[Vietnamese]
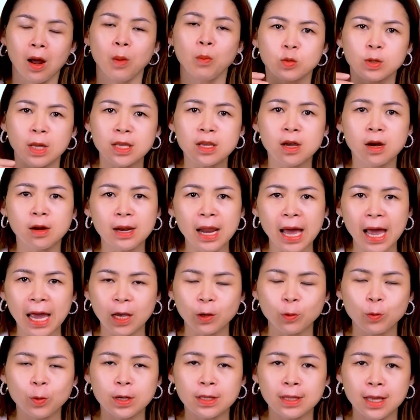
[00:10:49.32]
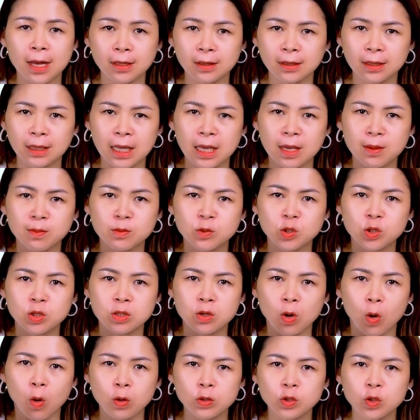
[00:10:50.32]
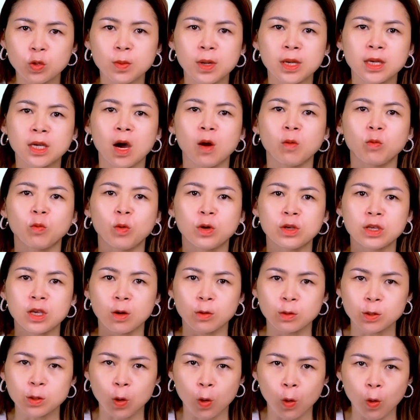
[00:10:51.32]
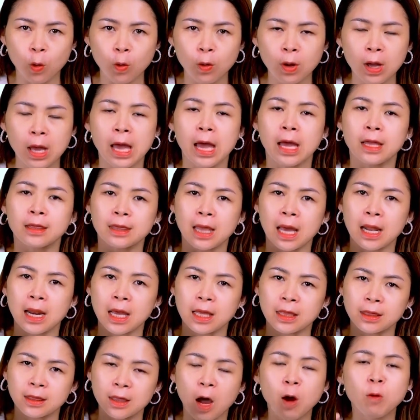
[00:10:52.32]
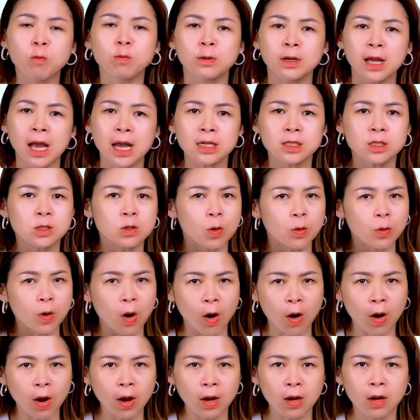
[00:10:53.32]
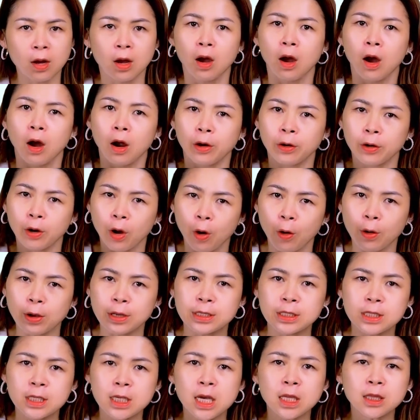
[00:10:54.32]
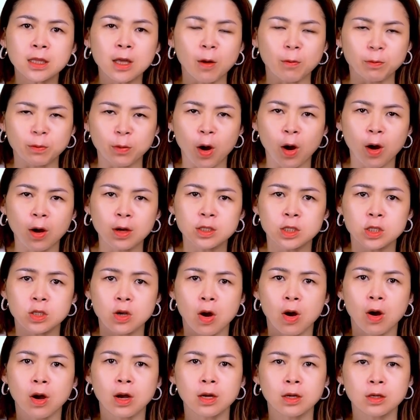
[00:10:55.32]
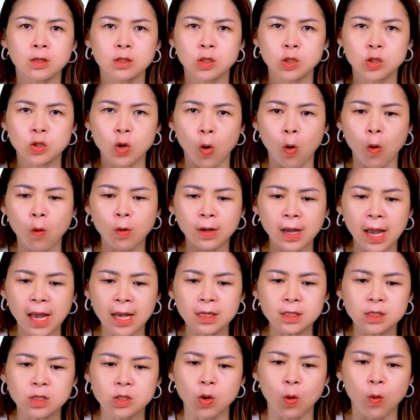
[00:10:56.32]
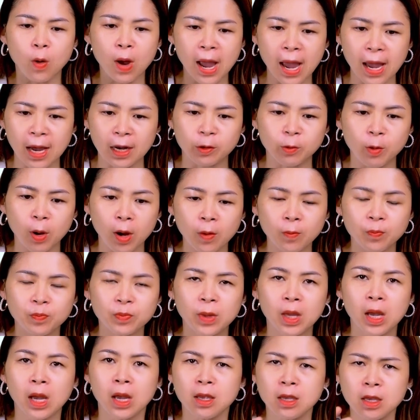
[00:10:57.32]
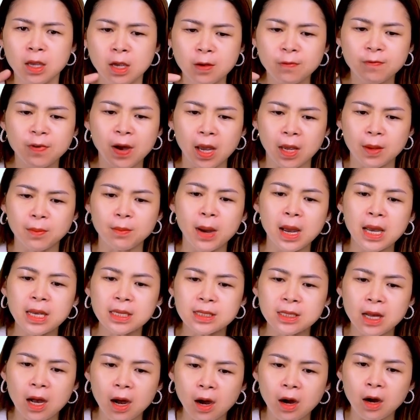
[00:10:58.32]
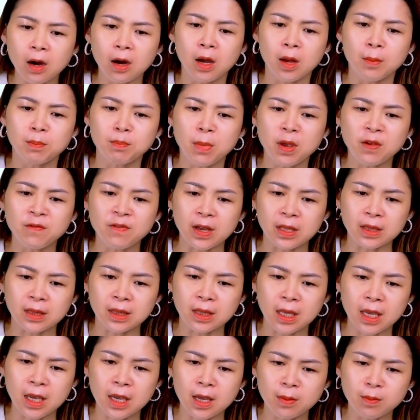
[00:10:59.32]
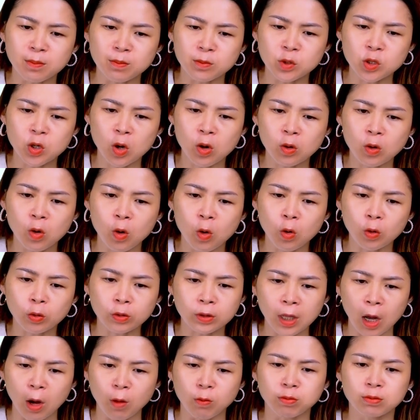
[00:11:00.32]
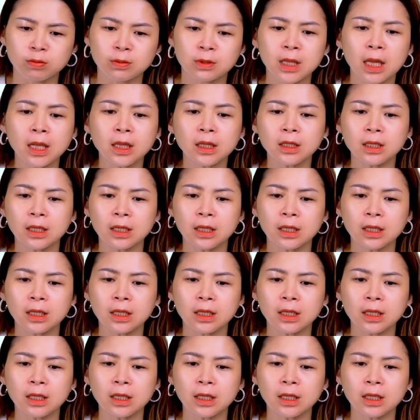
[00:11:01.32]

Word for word: Chúng ta nhớ lại quy tắc tìm số trung bình cộng của nhiều số. Ta lấy tổng các số đó, rồi chia tổng đó cho số các số hạng, đúng không? Như vậy bây giờ mình phải tìm cho cô tổng tất